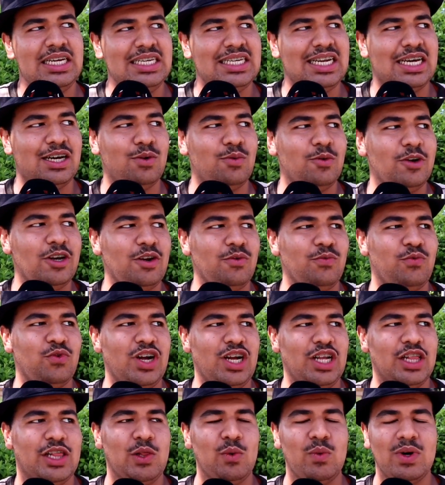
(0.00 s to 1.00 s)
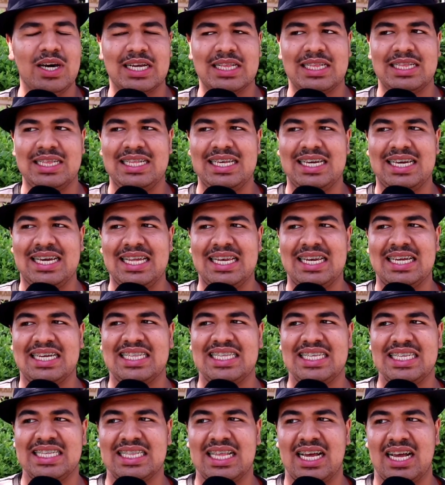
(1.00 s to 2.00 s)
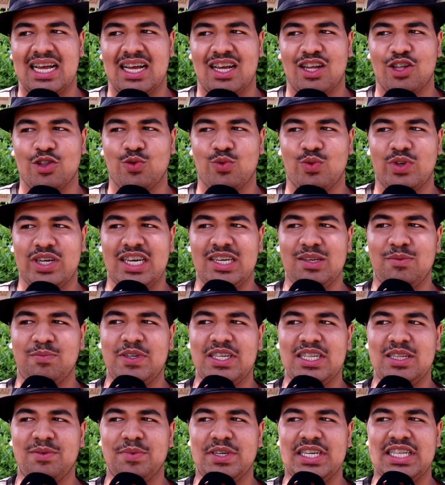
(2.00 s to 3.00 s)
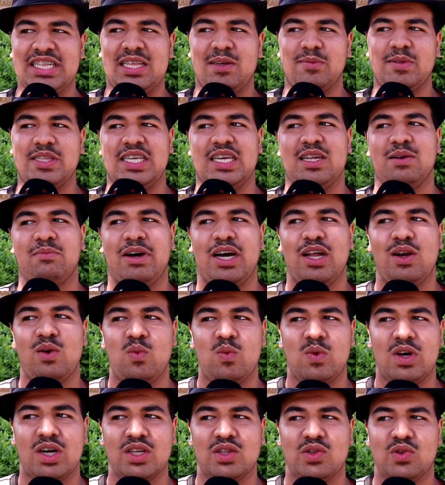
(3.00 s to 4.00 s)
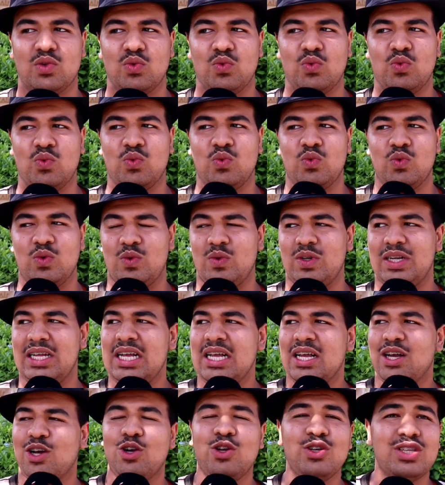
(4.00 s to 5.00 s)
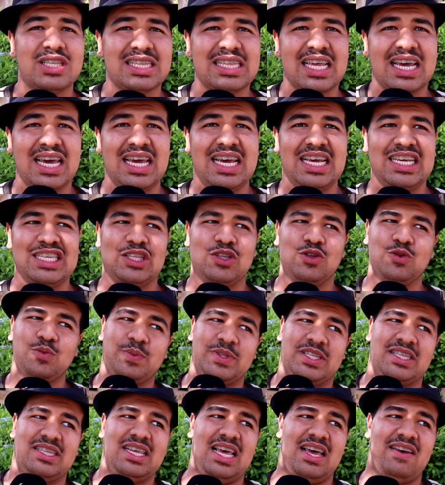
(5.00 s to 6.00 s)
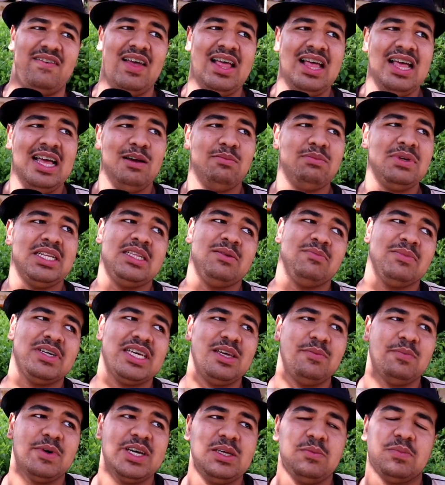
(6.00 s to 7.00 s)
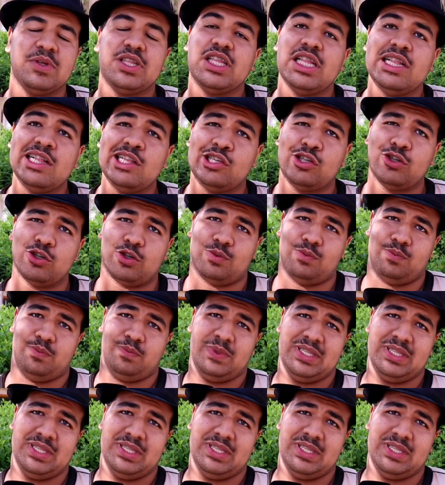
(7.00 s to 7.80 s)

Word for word: احنا اولا في واحد الوقت اللي كاين الاكتضاد وكاين بنادم كيدابز زعير مع الوقت ولو ستريس وبزاف بنادم كيبغي يبدل الجو